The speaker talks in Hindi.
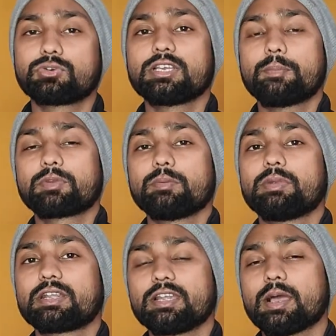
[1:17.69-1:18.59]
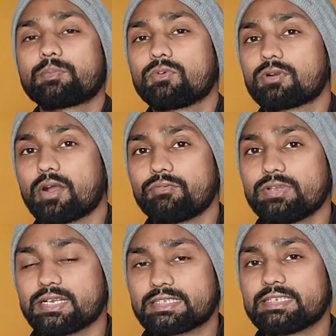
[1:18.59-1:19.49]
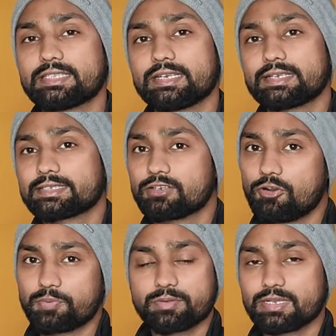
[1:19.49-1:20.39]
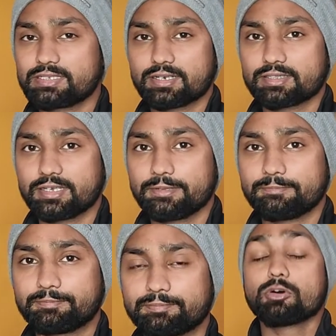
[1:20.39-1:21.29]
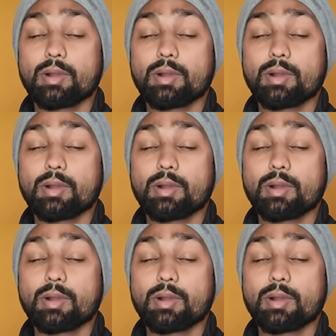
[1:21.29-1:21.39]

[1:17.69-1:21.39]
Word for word: जो कि आपकी बैटरी लाइफ को काफ़ी अच्छी तरीके से ऑप्टिमाइज़ करता है